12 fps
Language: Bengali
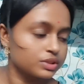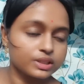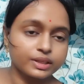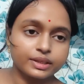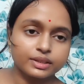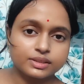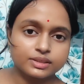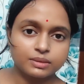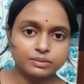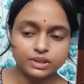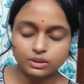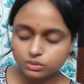উচ্ছে রেখে
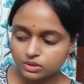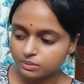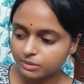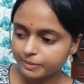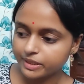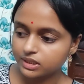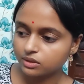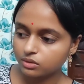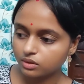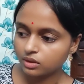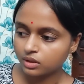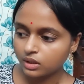দিয়েছিলাম সেই উচ্ছে মা ভাজা
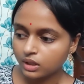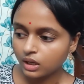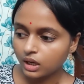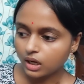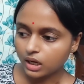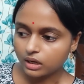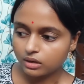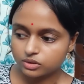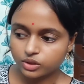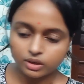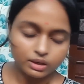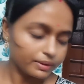করলো আর
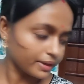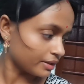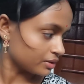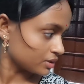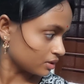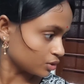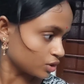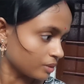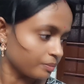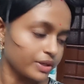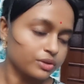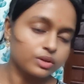সকালবেলা ওই যে
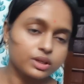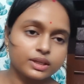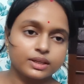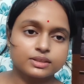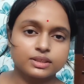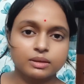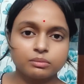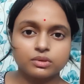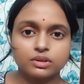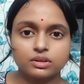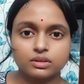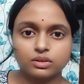সব বের করে রেখেছিলাম
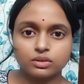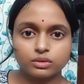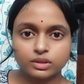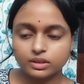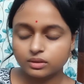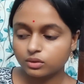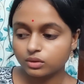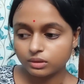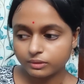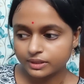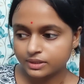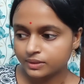লোটে
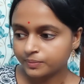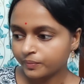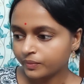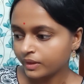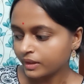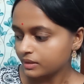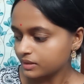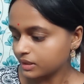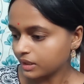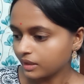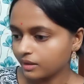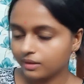লোটে মাছ
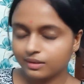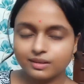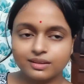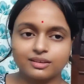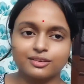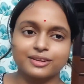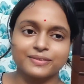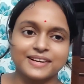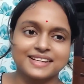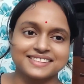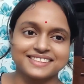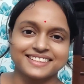সেই লোটে
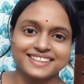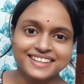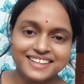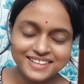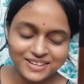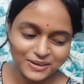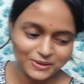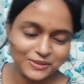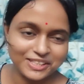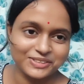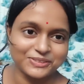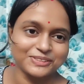মাছ
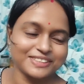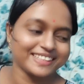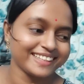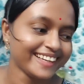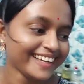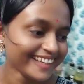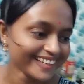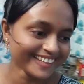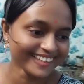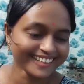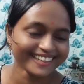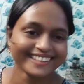লোটে শুটকি
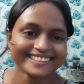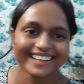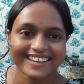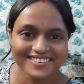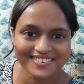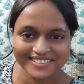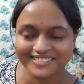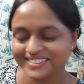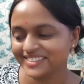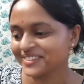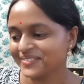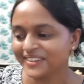যাই হোক
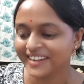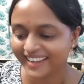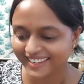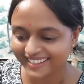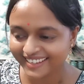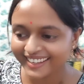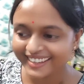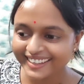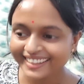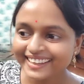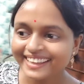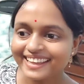যদি আমি খাই না
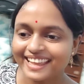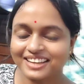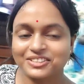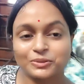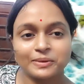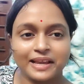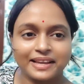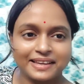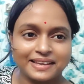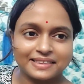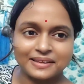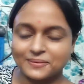একসময় আগে
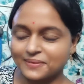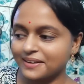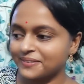খেতাম